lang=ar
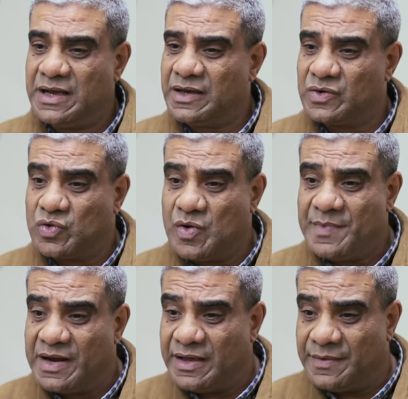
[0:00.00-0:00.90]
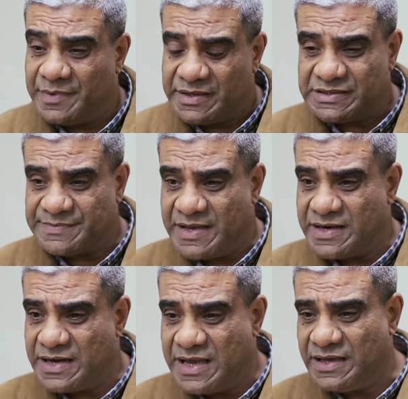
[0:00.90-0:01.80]
آخر جملة بالنسبة
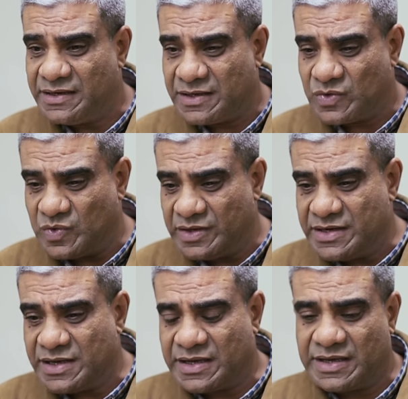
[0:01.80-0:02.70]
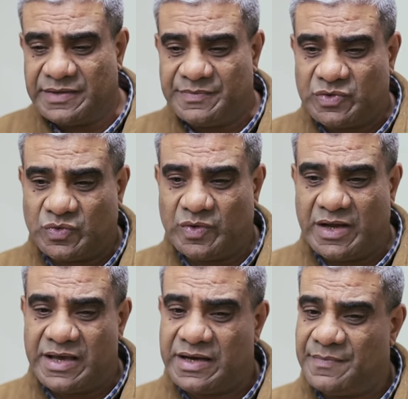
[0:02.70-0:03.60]
لنا إحنا كلنا كانت بتقول
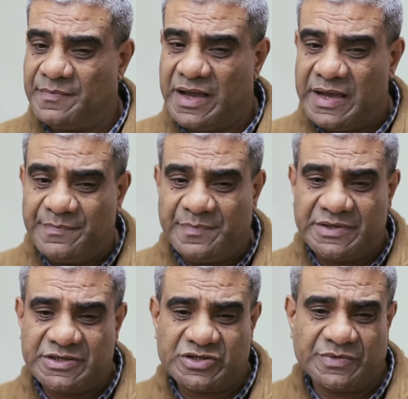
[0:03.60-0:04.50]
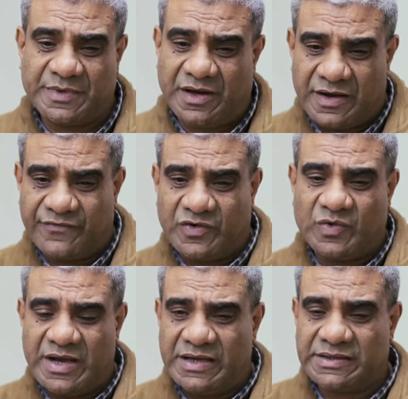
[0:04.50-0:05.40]
أنا ما أحبش بالحرف
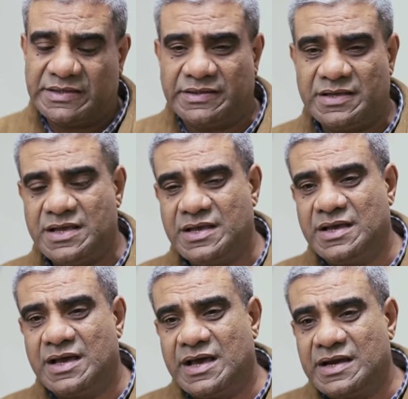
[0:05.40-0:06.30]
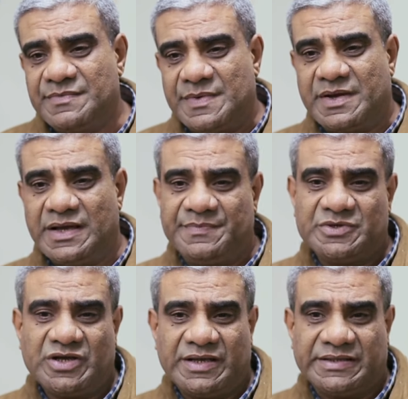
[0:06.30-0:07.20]
الواحد كده أنا ما
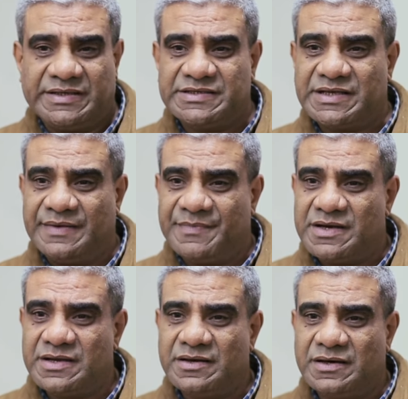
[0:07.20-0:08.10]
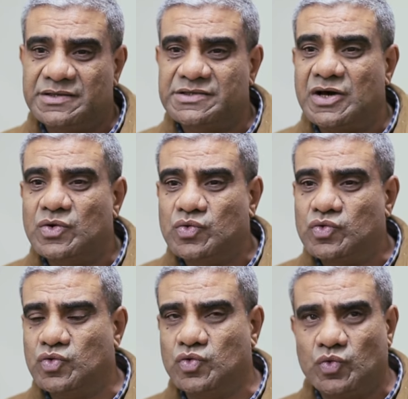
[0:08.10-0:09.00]
بحبش حد يزعل مني خالص
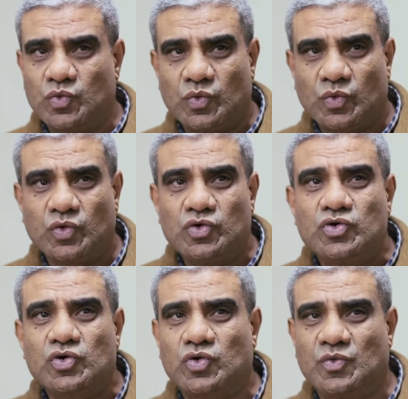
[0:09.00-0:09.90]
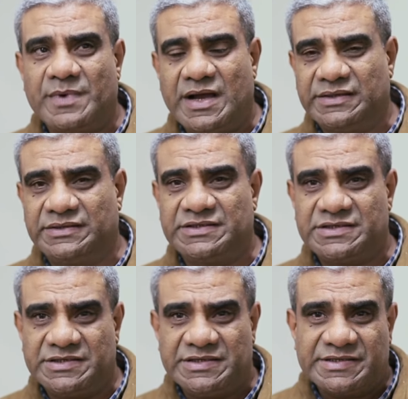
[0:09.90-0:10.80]
أرجوكوا كلكم ما
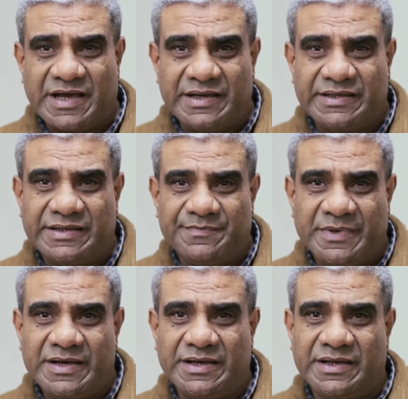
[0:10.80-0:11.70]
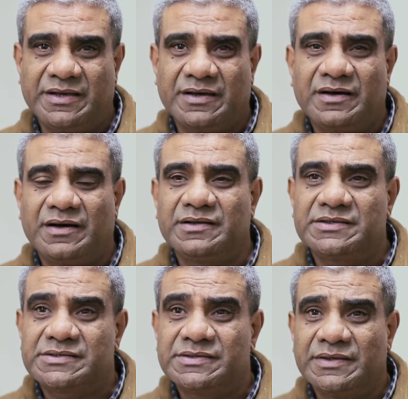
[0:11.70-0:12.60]
حدش يزعل مني خالص